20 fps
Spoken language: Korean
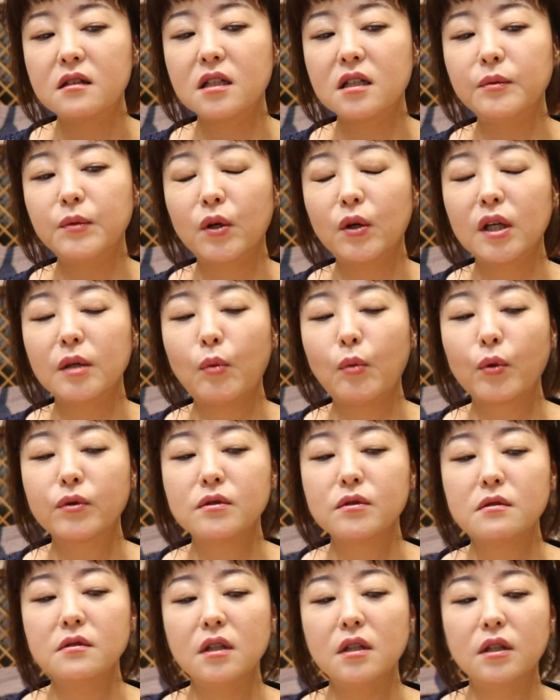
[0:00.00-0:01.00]
지금 여기
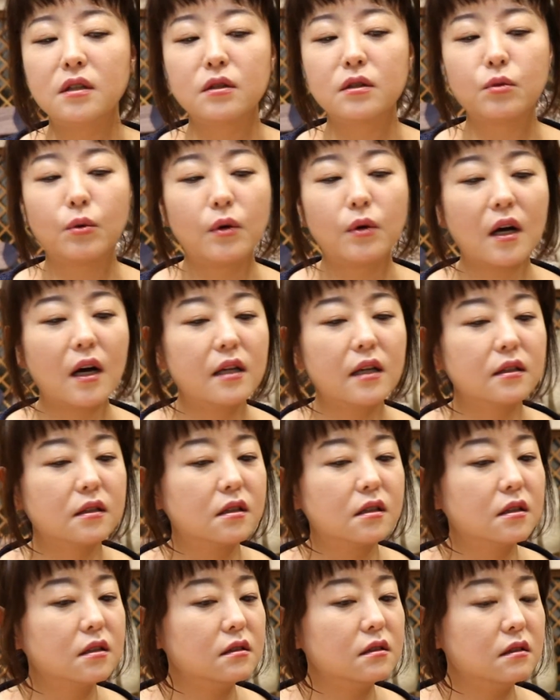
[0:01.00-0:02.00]
목선이 이제
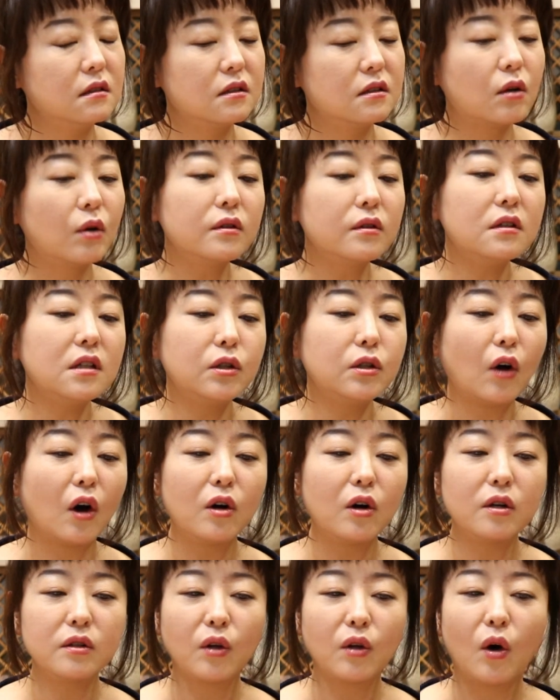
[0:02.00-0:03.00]
돌아가는 저는 이
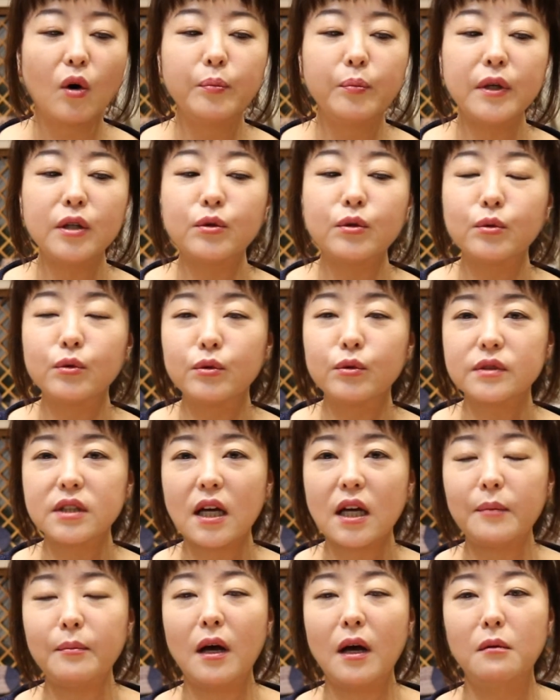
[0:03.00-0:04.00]
너,
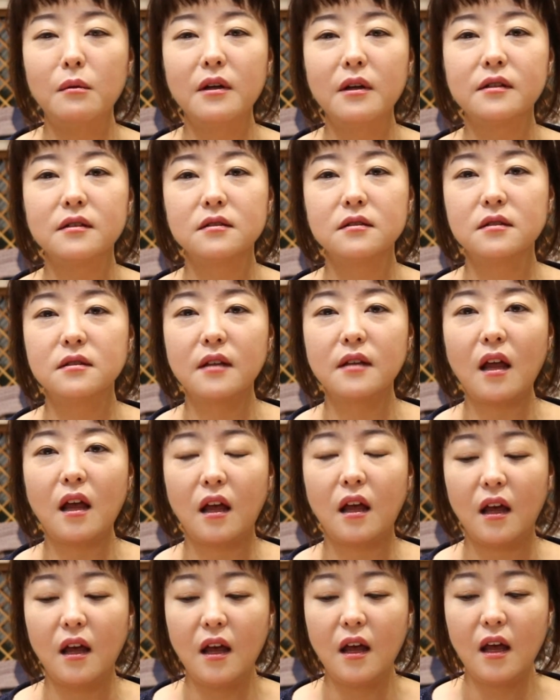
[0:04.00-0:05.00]
비도참 마음에
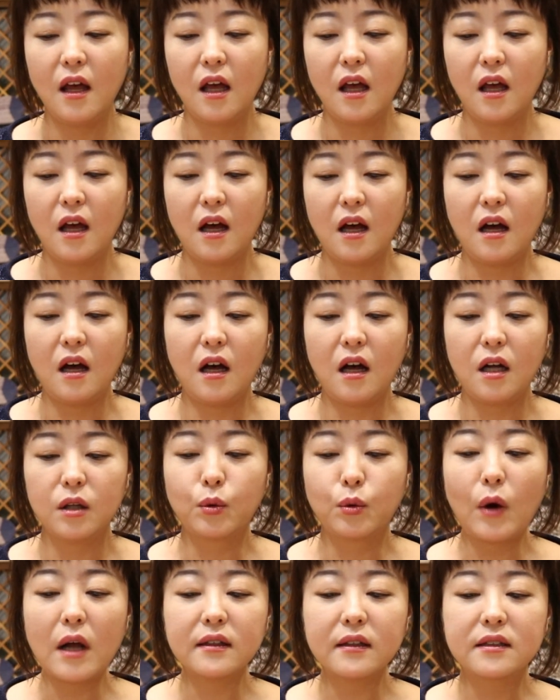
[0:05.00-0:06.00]
드는데
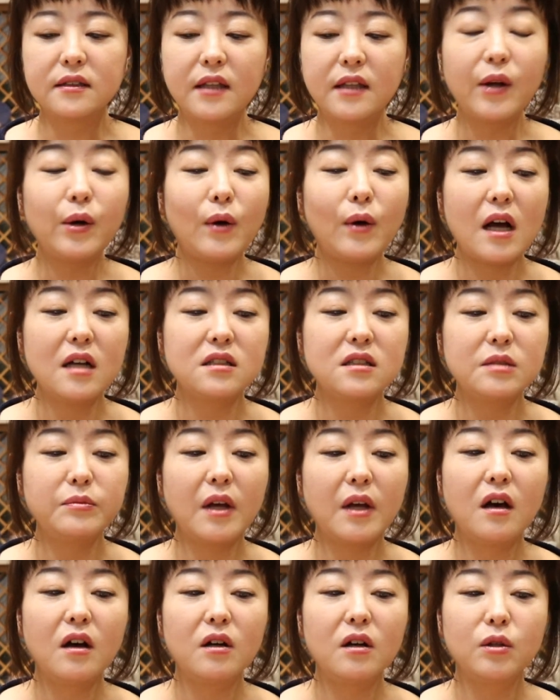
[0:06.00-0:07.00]
아, 도안 그대로
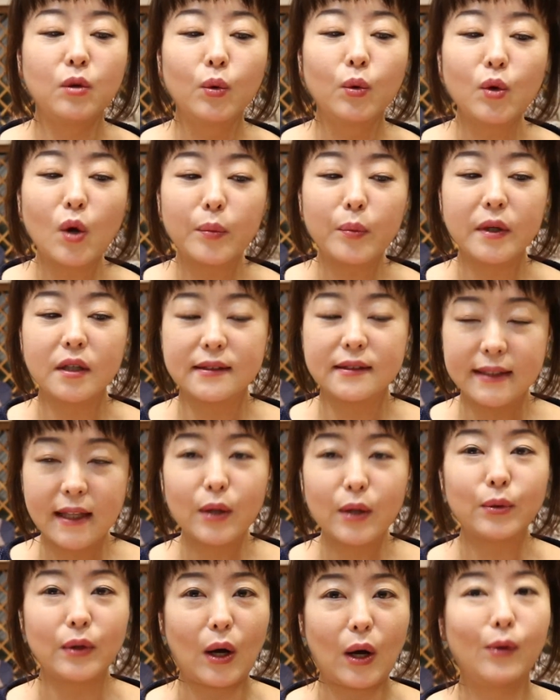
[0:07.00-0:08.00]
하시면 요 너비
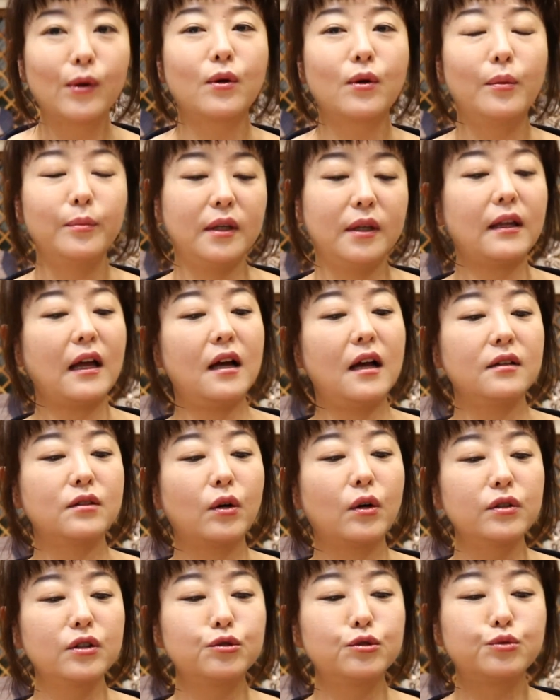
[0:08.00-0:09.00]
그대로 나올 겁니다.
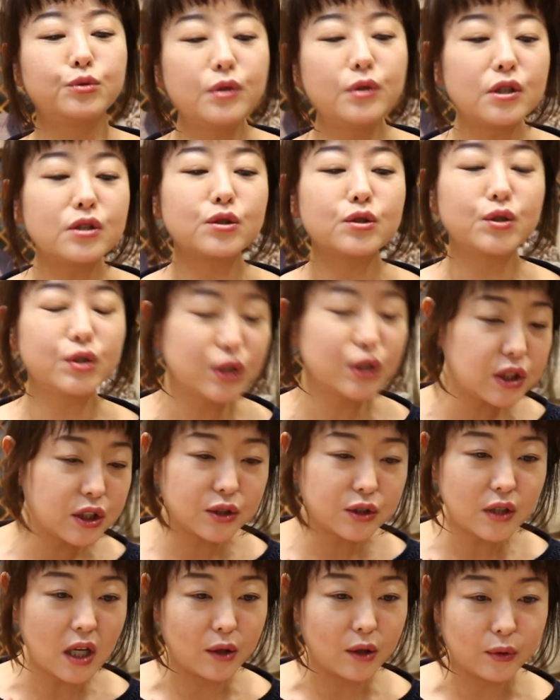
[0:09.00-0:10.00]
저는 줄이지도
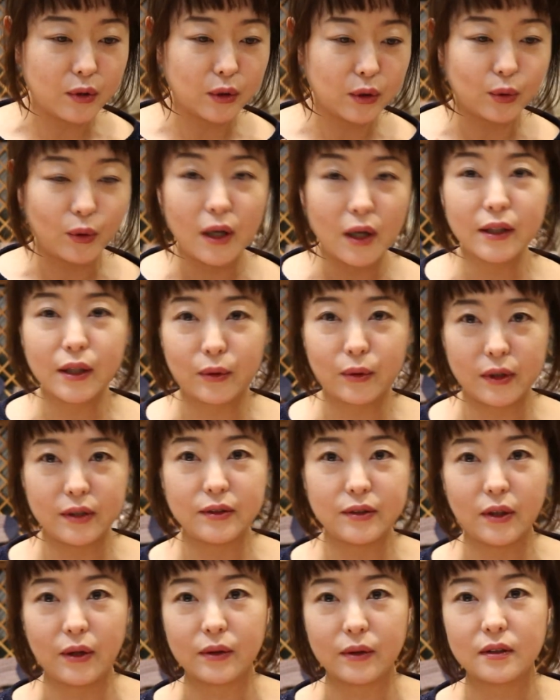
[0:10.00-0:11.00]
느리지도 않고요. 도안대로
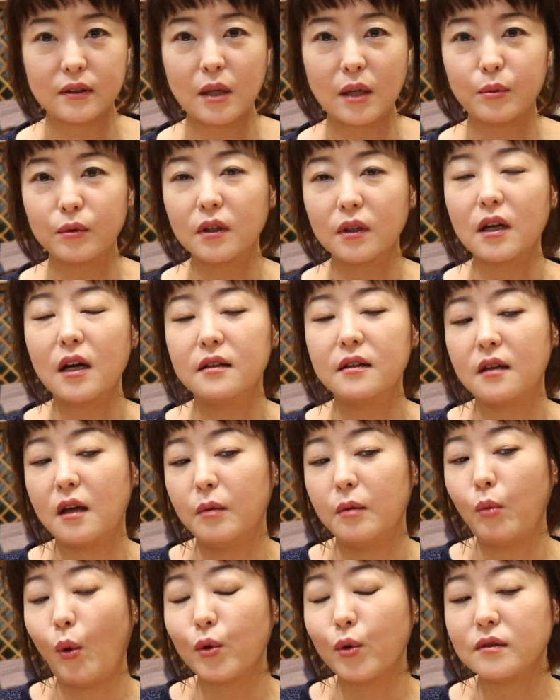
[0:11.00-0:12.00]
했어요. 그러다 보니까
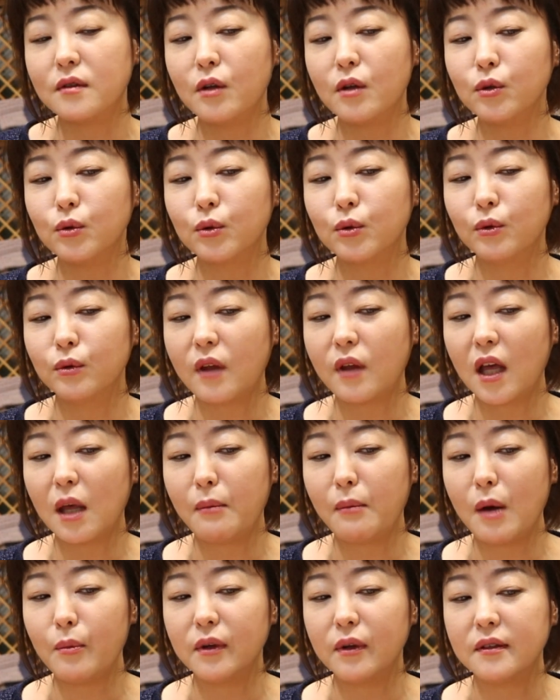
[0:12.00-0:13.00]
이제 목선도
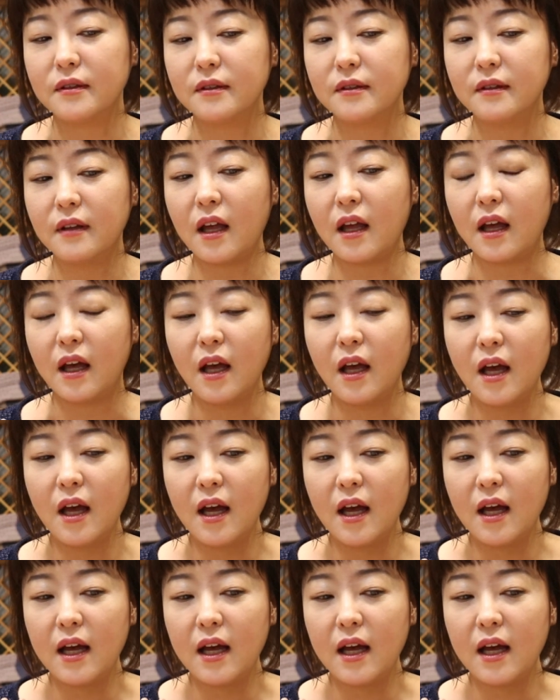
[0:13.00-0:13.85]
되게 마음에 드는데